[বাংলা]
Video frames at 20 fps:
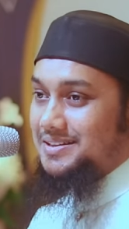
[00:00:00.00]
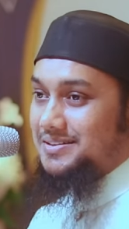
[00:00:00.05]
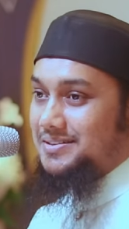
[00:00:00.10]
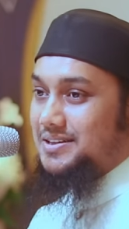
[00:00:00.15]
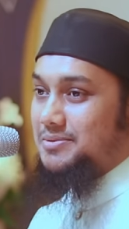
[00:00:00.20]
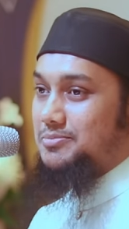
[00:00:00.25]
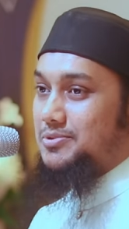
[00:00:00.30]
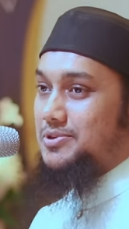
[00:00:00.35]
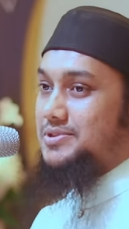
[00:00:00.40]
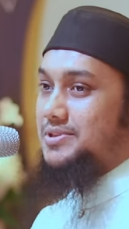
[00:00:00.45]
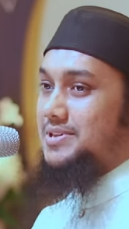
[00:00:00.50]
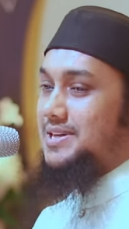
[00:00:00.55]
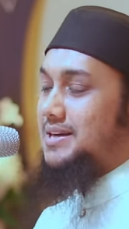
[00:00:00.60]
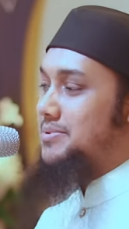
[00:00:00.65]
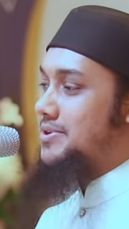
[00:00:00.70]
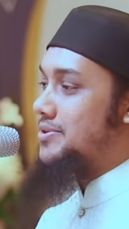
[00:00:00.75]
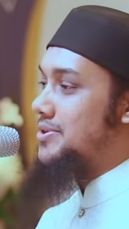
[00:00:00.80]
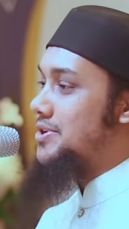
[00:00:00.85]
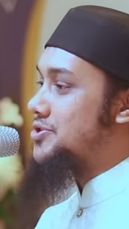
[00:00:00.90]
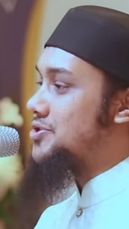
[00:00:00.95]
তিনি বলছেন
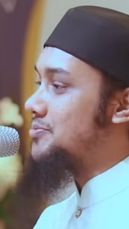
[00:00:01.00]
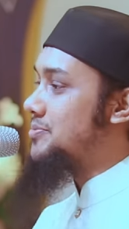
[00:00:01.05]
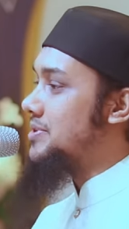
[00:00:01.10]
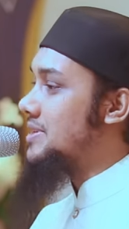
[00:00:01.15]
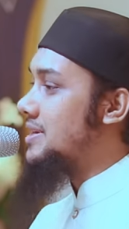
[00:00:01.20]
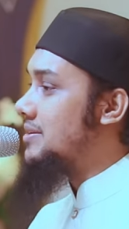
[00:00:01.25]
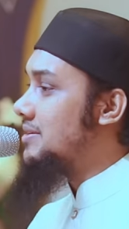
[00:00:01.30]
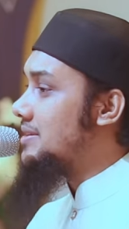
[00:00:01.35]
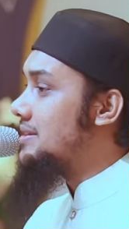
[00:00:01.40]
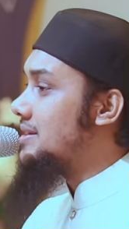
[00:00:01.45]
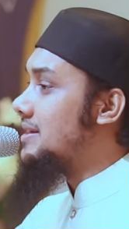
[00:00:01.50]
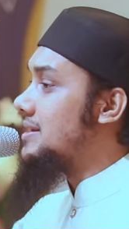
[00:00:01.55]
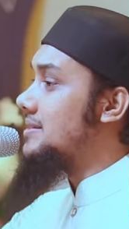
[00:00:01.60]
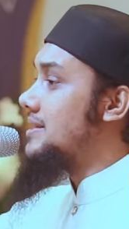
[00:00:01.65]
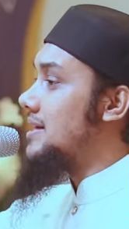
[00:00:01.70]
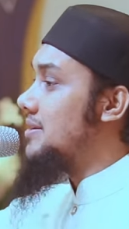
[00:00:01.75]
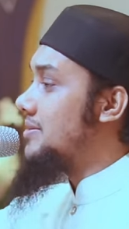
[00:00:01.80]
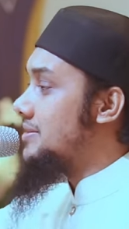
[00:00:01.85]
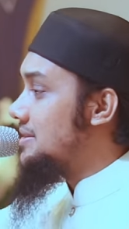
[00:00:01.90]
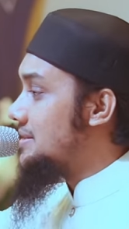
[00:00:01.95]
আমরা অনেক সময় দাওয়াতে
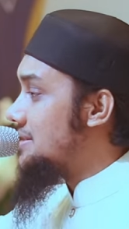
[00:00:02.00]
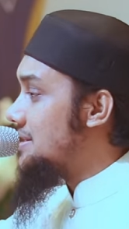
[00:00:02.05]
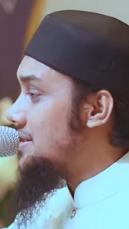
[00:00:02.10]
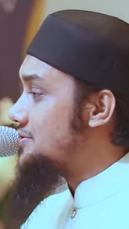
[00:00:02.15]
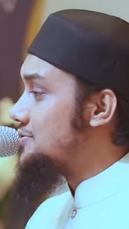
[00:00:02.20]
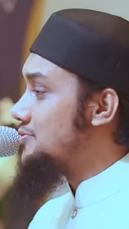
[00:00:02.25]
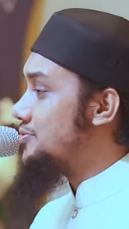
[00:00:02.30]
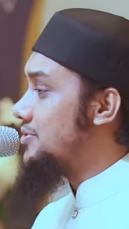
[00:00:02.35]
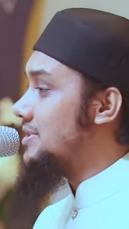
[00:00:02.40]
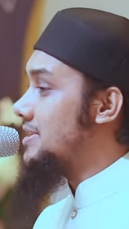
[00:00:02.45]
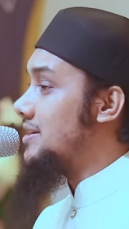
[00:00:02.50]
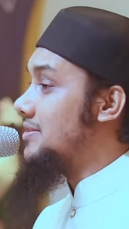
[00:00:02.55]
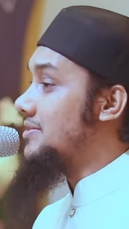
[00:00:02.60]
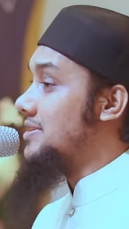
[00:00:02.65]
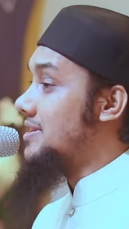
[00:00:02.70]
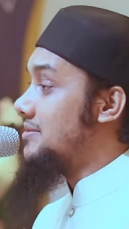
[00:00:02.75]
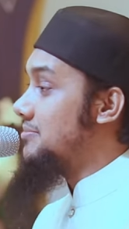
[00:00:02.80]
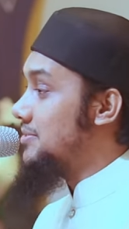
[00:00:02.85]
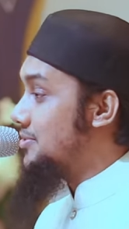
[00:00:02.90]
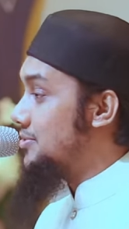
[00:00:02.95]
দাওয়াতের কাজ করি
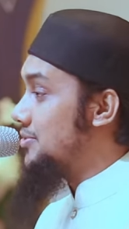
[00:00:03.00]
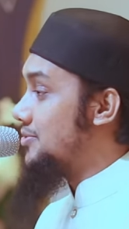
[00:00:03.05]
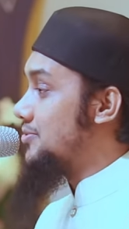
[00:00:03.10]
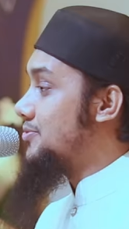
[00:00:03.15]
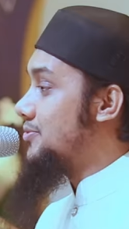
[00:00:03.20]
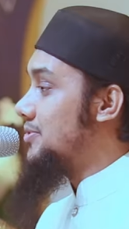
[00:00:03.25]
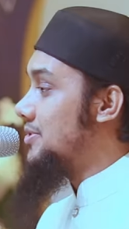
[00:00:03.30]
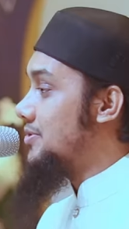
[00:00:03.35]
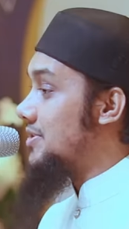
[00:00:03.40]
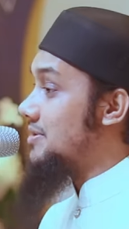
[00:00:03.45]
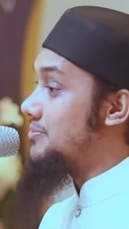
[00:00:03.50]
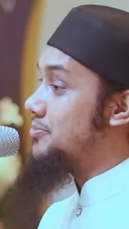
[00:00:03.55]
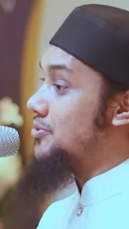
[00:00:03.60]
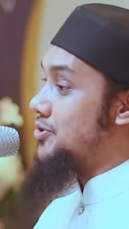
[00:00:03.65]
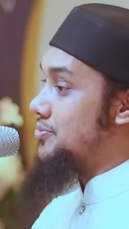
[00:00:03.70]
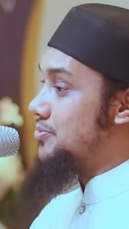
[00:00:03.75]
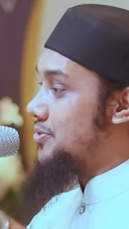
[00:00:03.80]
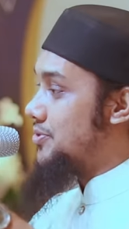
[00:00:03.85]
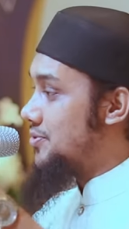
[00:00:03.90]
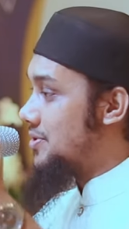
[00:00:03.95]
দাওয়াতের মেহনত করি অনেক
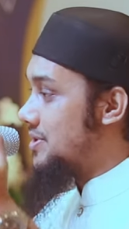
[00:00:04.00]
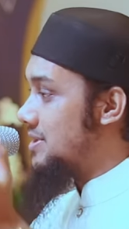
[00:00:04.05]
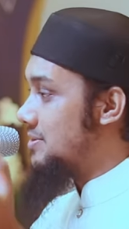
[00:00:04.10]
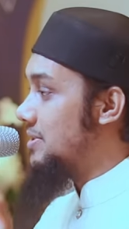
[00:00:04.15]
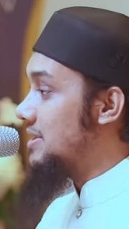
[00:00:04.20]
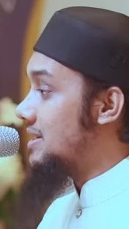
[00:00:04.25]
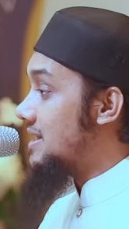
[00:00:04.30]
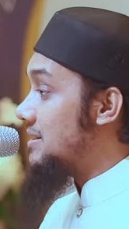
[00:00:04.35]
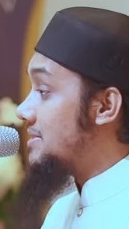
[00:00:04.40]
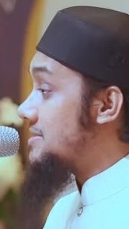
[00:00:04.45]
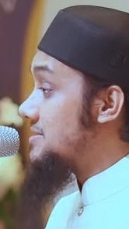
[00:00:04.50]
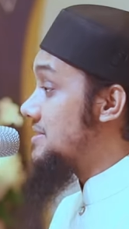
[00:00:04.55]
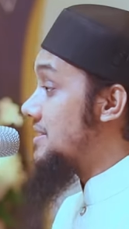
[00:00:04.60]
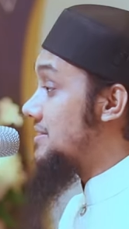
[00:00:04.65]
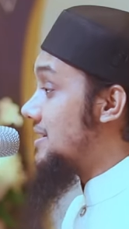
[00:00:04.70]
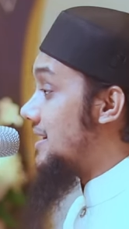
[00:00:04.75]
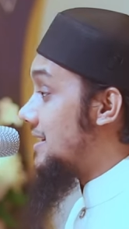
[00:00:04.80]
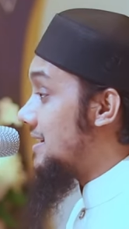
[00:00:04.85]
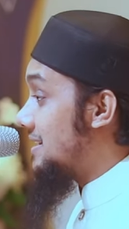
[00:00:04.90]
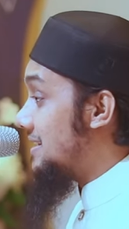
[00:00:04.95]
বড় বড় কথা বলি নামাজ ঠিক
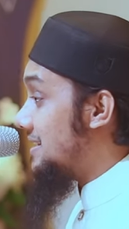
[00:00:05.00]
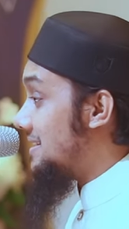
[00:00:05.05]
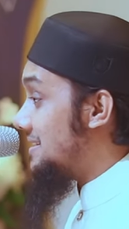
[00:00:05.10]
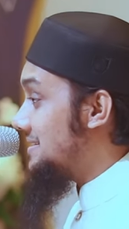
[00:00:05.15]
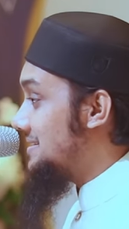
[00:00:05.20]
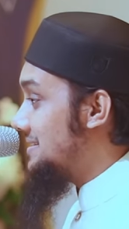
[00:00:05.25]
থাকে না